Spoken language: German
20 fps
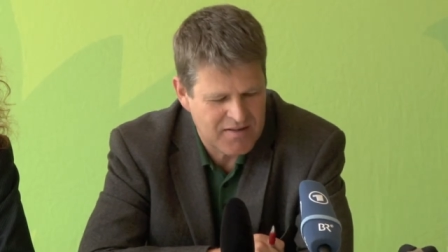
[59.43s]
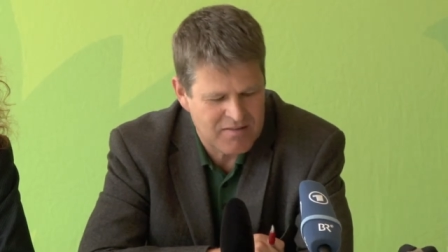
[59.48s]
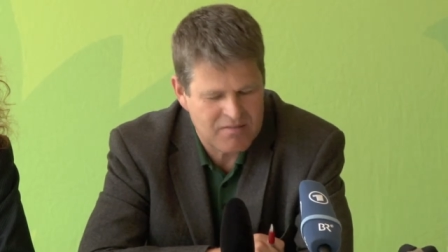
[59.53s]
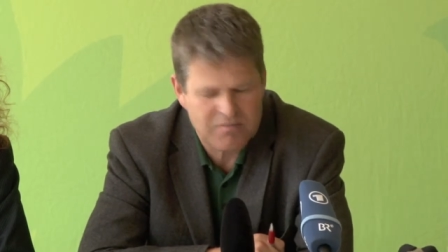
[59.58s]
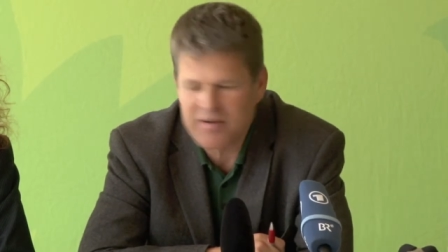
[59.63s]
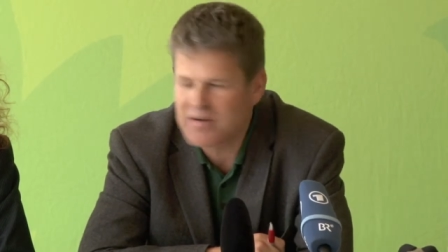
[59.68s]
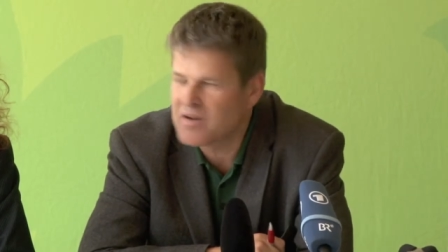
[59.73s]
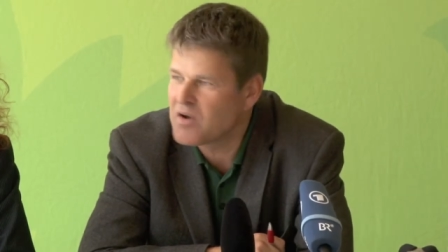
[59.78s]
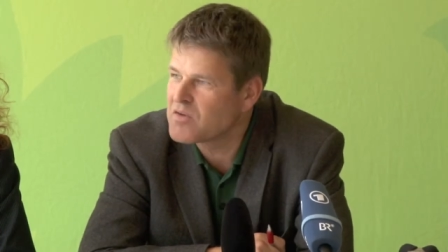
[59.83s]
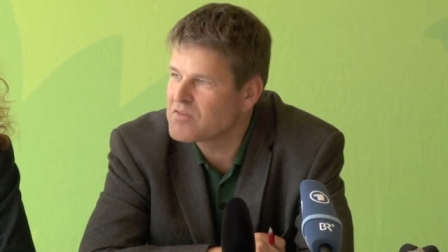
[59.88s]

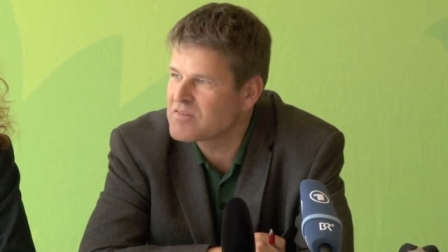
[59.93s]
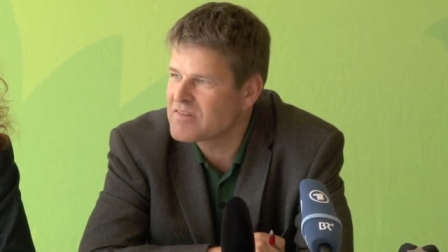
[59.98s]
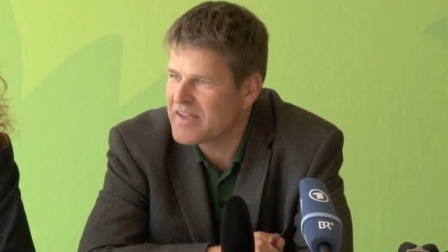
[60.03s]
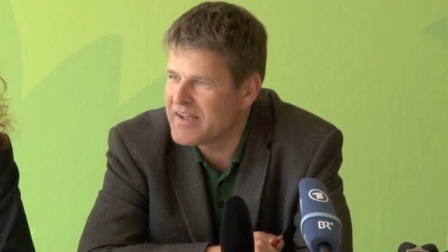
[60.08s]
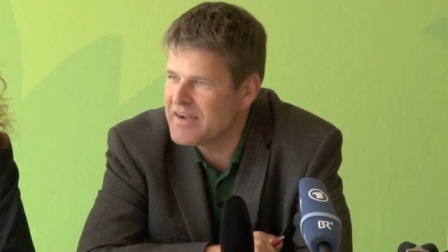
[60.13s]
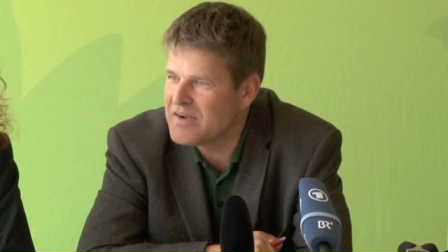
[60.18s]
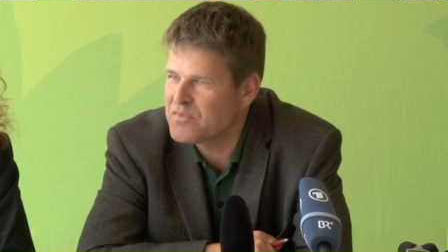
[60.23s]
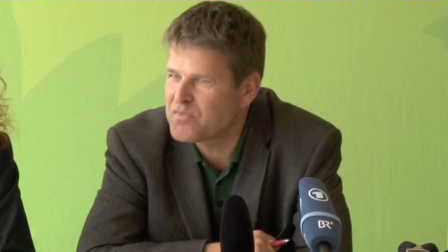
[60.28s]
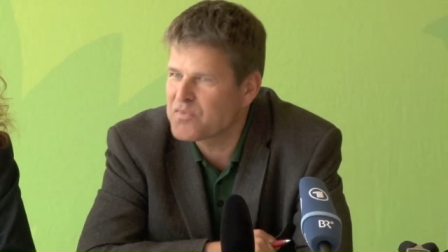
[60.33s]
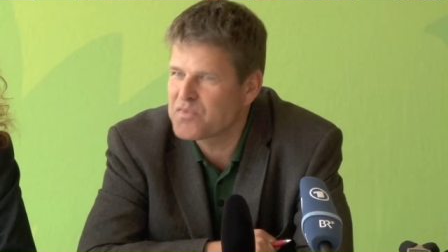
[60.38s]

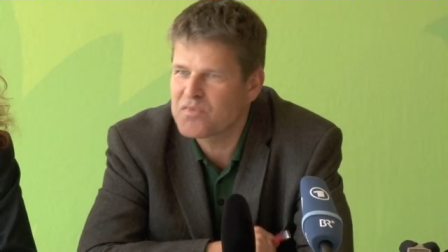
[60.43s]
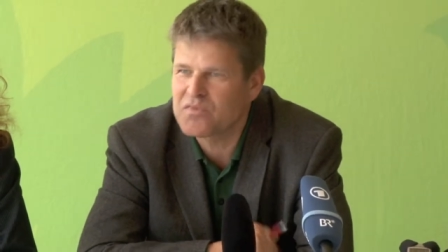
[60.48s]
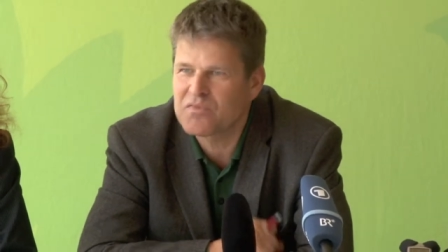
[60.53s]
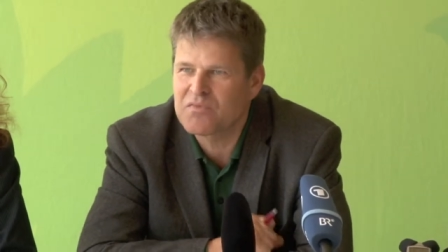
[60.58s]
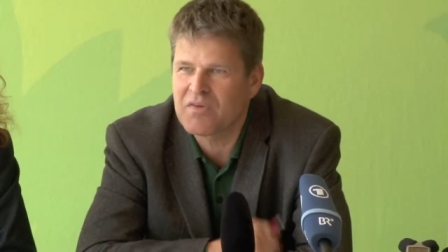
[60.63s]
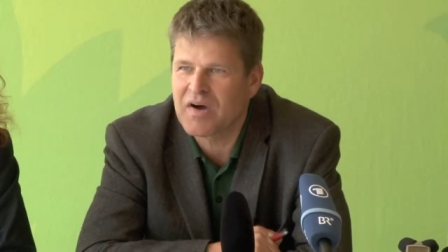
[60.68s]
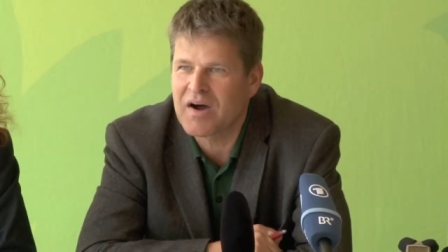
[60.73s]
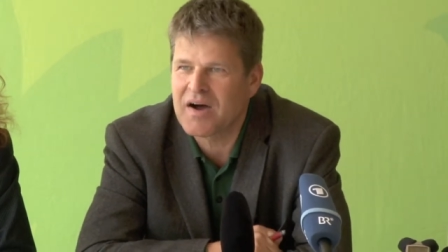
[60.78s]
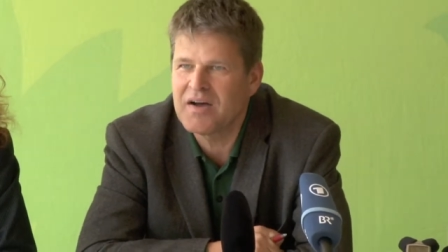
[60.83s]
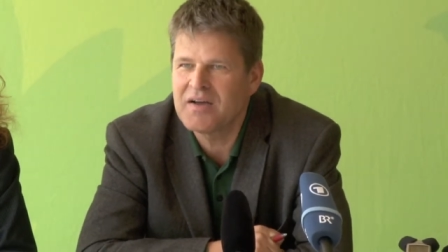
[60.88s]
2011
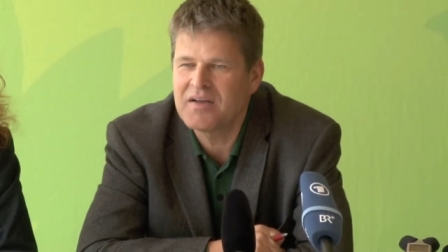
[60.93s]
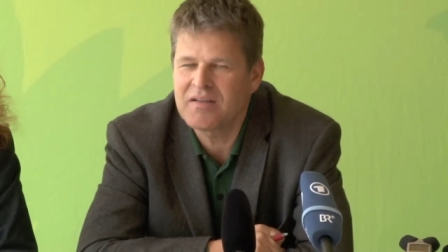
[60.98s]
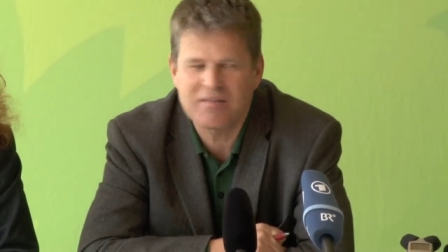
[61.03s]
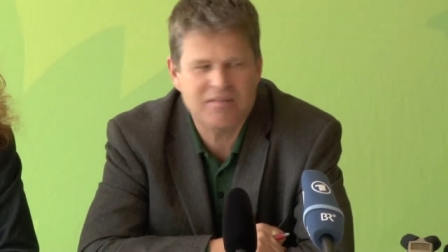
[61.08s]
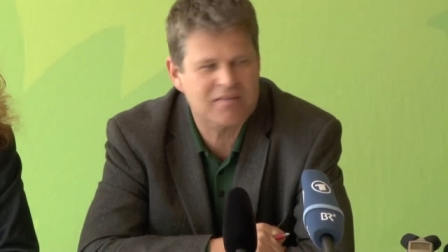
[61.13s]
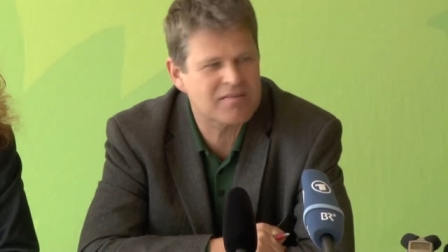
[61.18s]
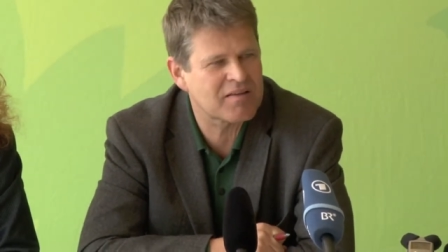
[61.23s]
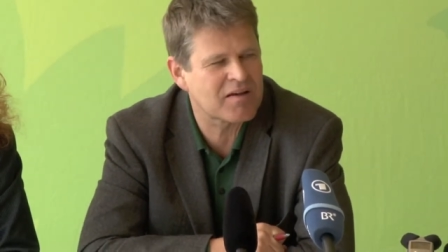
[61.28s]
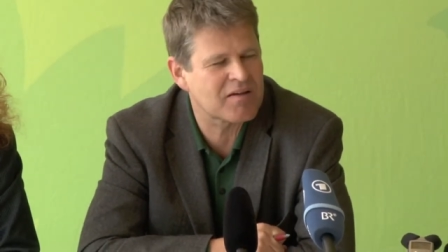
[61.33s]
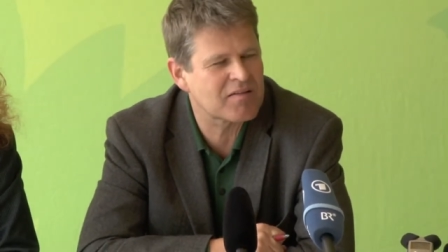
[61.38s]
war
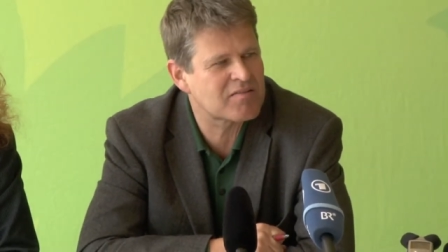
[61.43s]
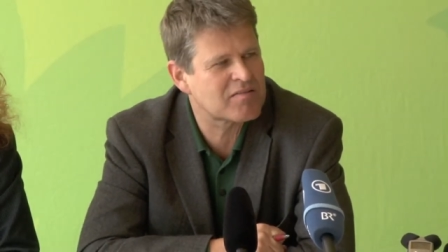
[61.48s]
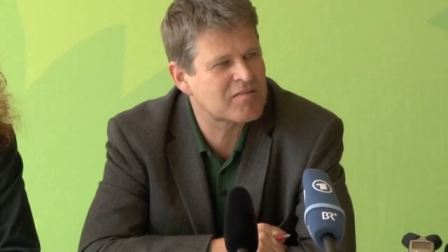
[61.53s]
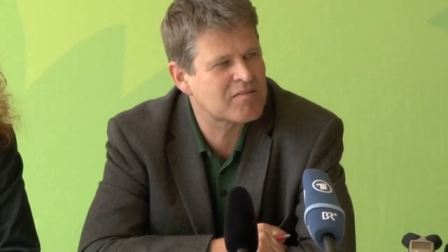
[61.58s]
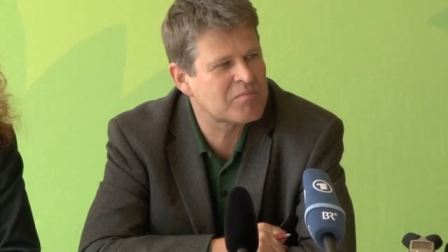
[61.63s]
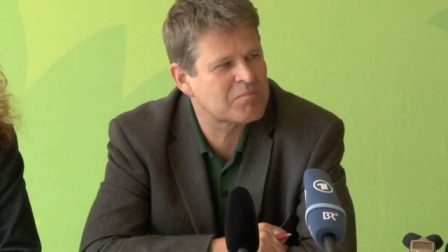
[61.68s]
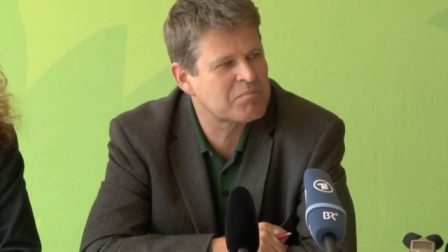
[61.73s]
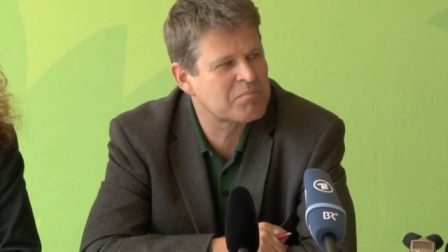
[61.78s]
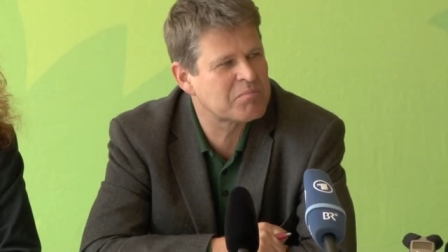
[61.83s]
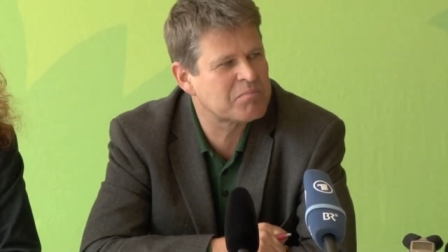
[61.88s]

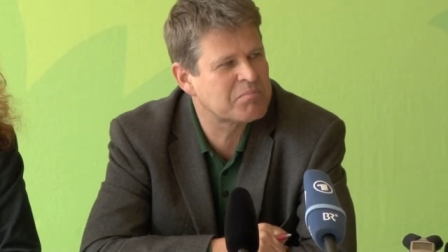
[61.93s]
das